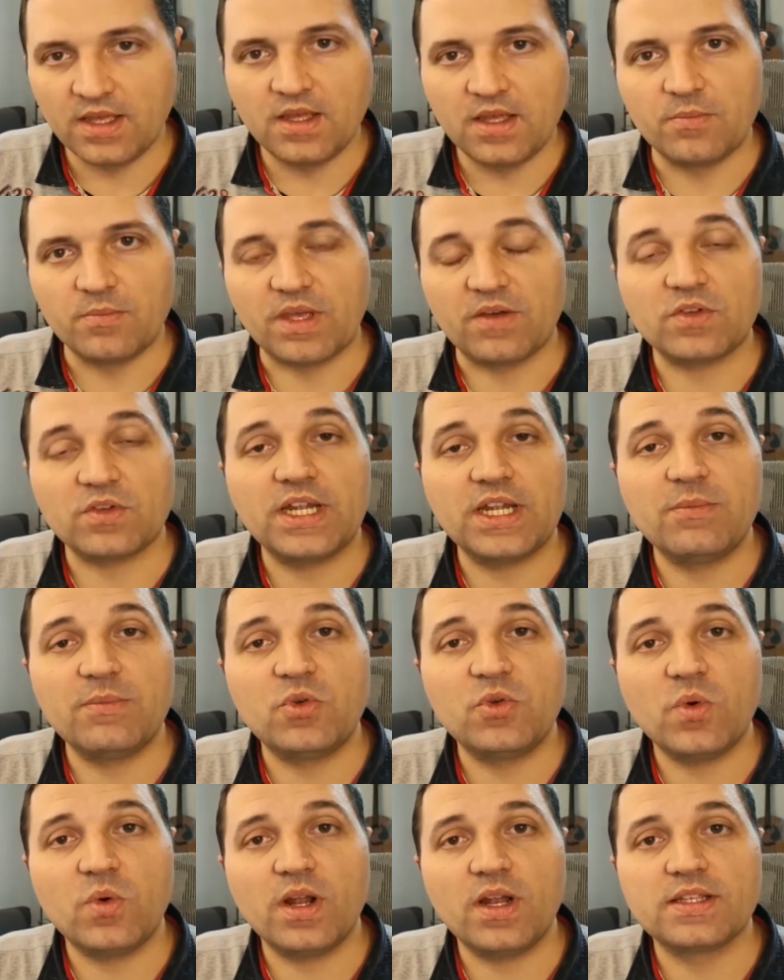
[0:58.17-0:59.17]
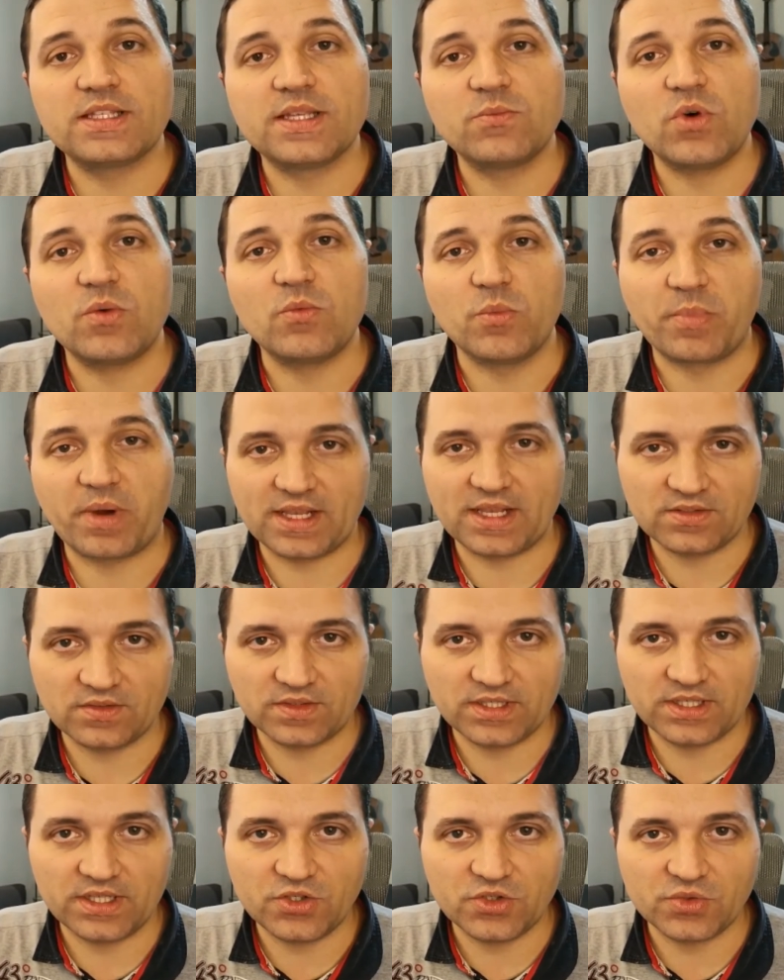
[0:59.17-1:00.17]
Mais avant d'aller plus loin, laissez-moi me présenter,
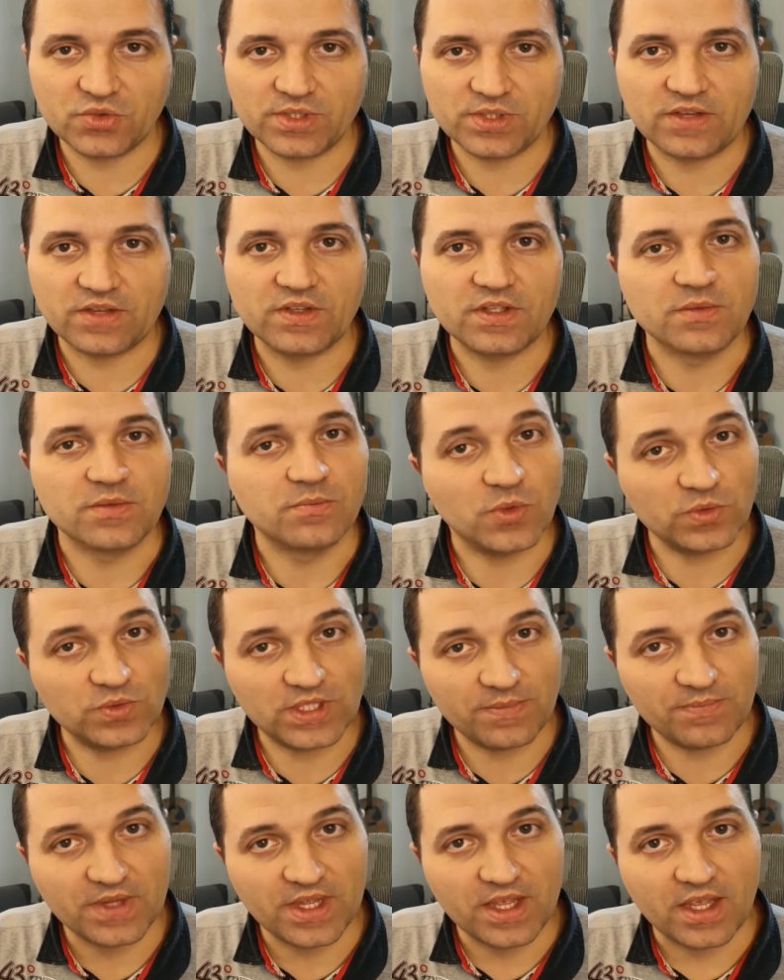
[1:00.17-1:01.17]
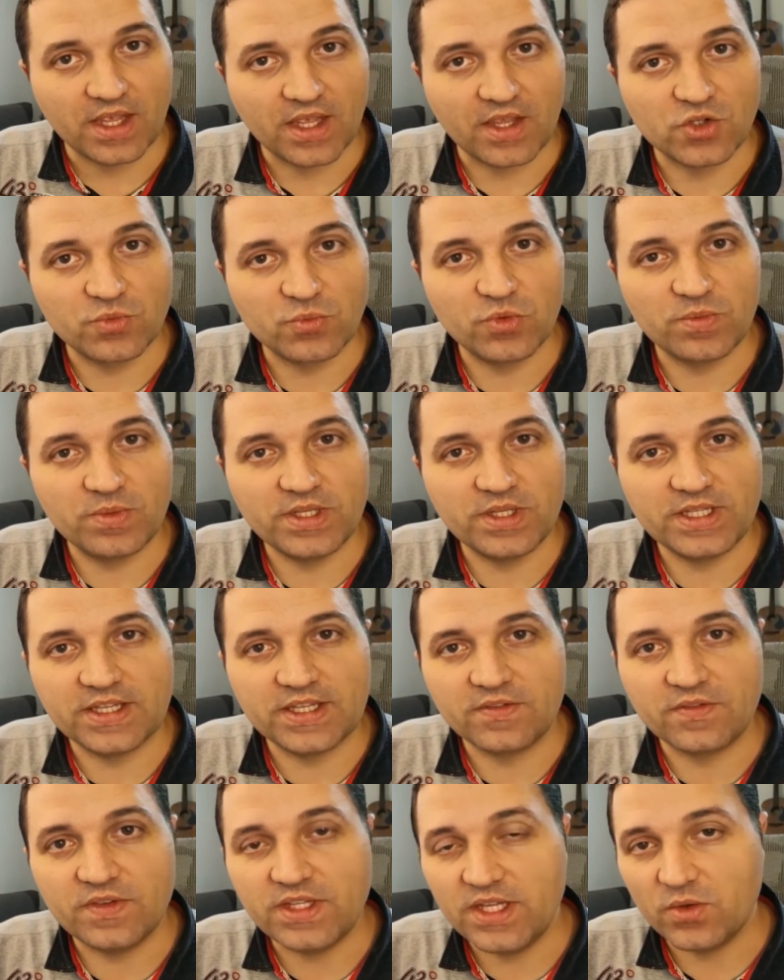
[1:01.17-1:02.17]
je suis David Monté et je publie des
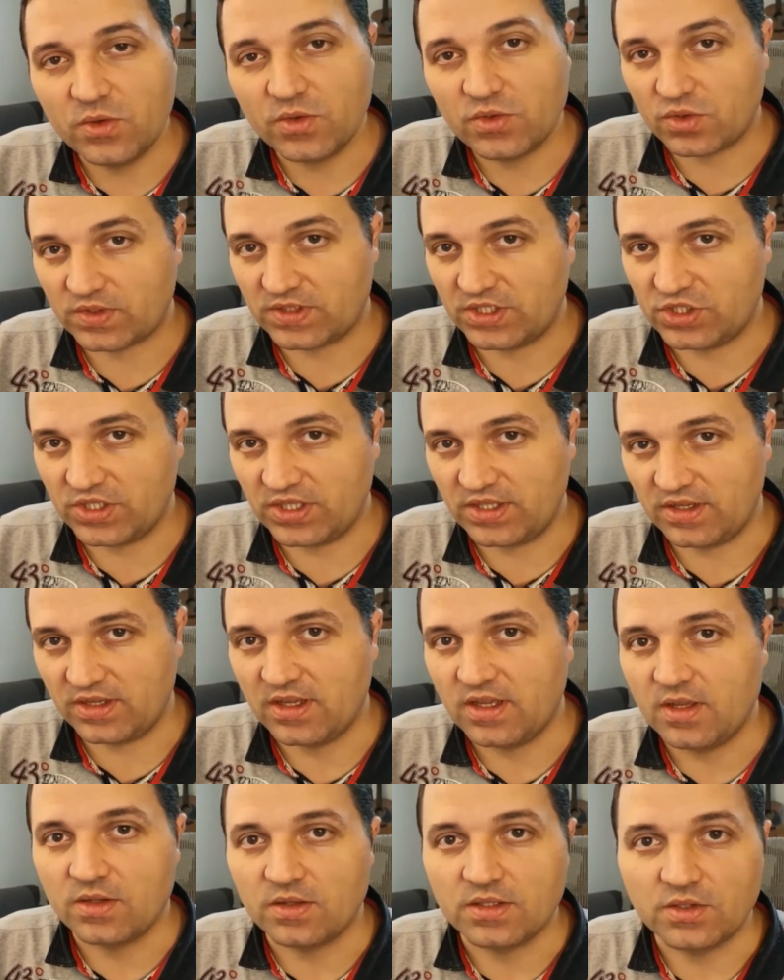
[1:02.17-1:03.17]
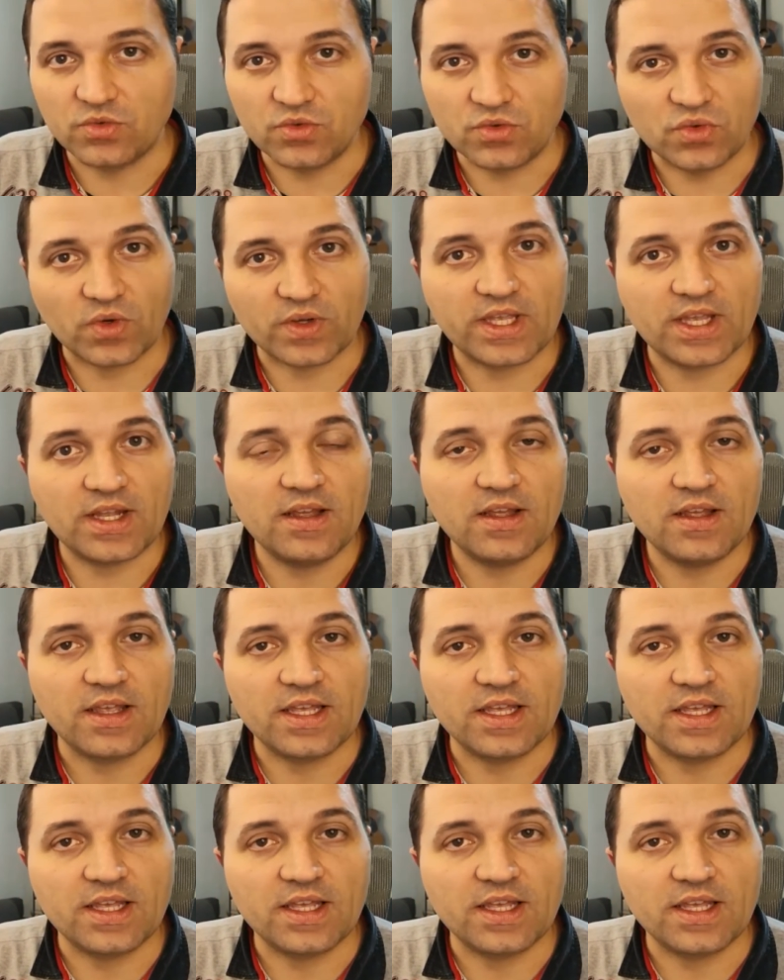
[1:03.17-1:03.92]
vidéos sur cette chaîne, des tutoriels et des